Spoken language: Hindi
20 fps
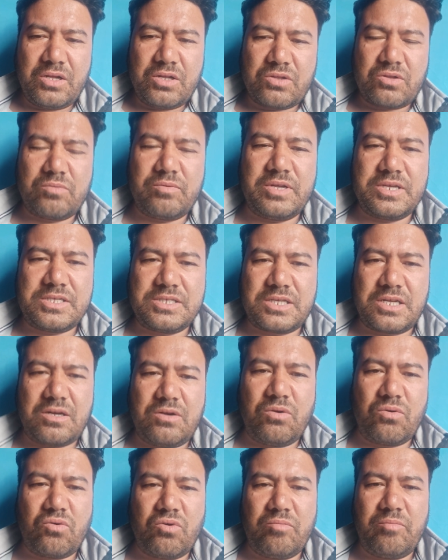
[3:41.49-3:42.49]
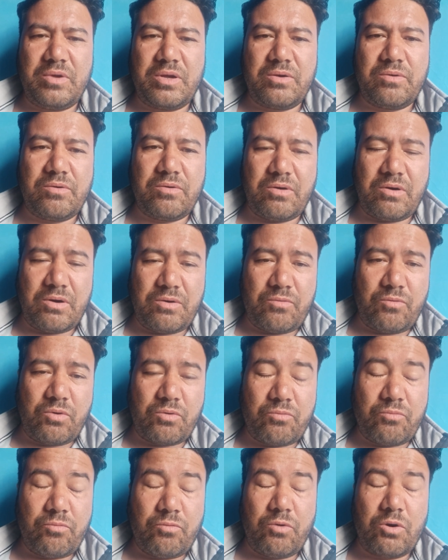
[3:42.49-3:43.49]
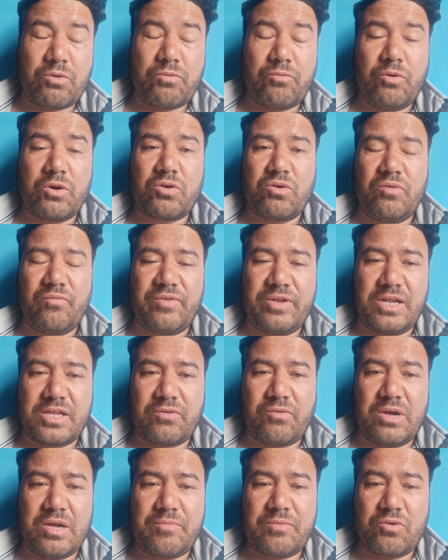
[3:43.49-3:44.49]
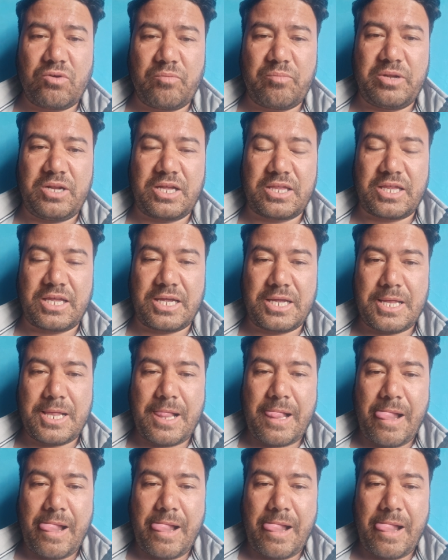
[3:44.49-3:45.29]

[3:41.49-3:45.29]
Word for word: तुम इसी तरह लोगों में वो वो वो क्यों फैलाता वहम क्यों फैलाता है